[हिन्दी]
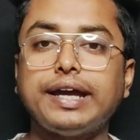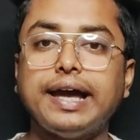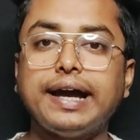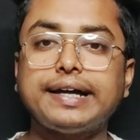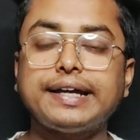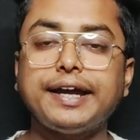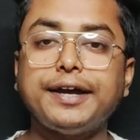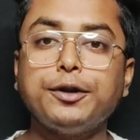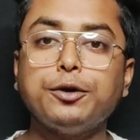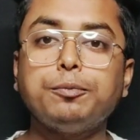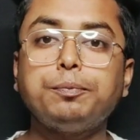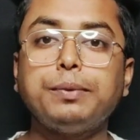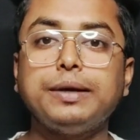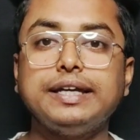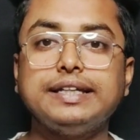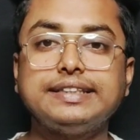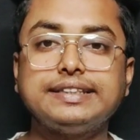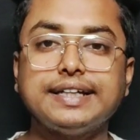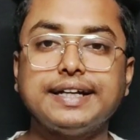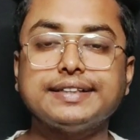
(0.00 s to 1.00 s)
क्या क्या न्यू
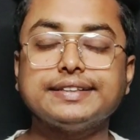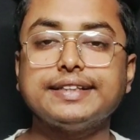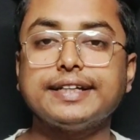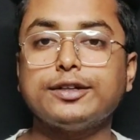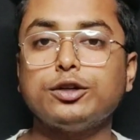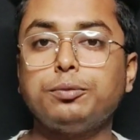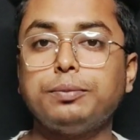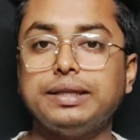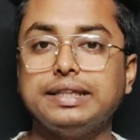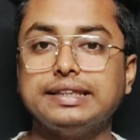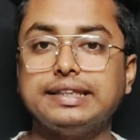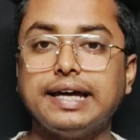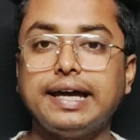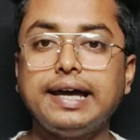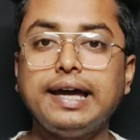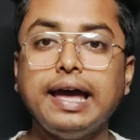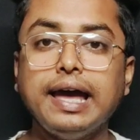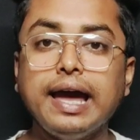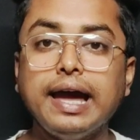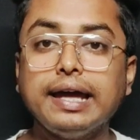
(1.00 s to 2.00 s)
फीचर्स देखने को मिलता
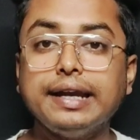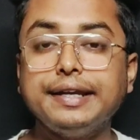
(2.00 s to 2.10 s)
है